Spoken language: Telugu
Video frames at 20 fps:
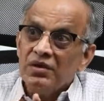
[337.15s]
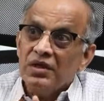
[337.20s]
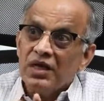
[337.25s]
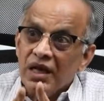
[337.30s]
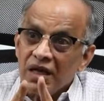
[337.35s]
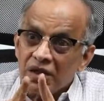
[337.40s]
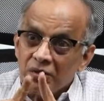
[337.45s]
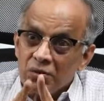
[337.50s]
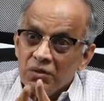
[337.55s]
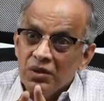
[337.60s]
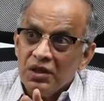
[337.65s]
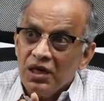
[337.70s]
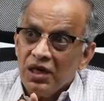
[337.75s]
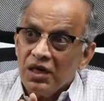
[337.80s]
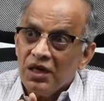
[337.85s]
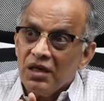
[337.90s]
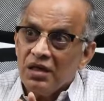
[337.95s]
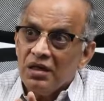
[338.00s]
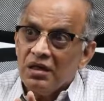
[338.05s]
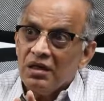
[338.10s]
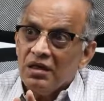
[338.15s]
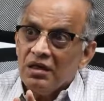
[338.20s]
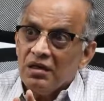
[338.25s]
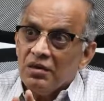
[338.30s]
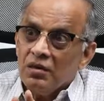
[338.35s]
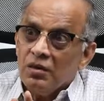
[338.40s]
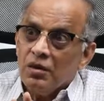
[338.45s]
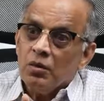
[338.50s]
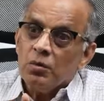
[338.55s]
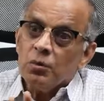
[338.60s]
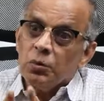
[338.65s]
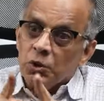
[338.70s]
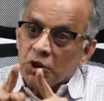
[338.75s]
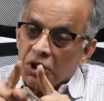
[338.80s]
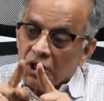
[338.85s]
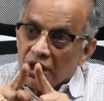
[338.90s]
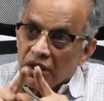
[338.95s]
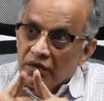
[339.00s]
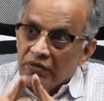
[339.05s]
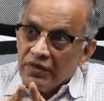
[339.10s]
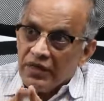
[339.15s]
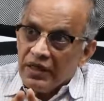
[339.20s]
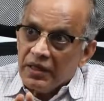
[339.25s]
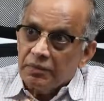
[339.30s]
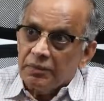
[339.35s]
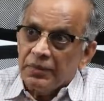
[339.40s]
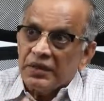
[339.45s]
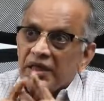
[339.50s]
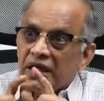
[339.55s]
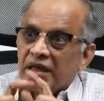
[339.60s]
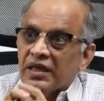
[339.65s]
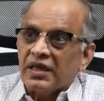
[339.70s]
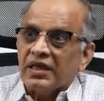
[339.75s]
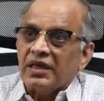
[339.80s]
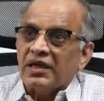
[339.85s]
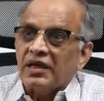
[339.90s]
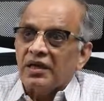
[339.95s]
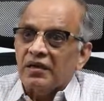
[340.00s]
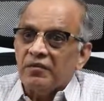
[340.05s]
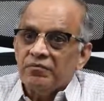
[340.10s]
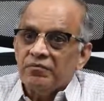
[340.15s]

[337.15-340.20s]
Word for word: లేకుండా పుట్టినటువంటి పిల్లలకి